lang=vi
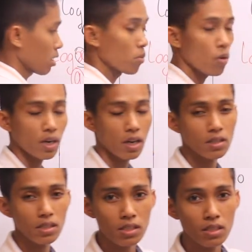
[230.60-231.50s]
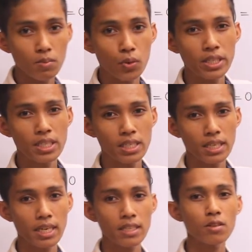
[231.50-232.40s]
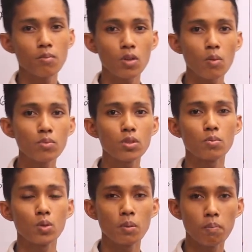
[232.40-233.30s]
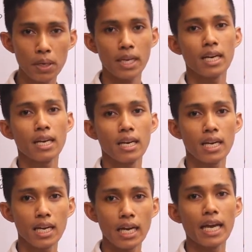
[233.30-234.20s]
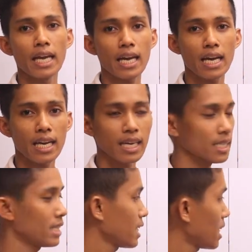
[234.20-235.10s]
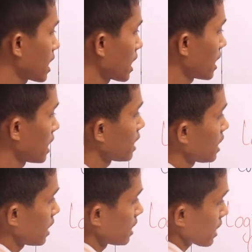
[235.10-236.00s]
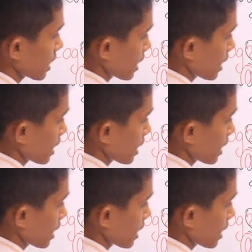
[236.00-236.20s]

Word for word: nón bồ anh nón rư mùi dân vậy tha sầm nóng chùm luôn bật, è. Chẳng á chẳng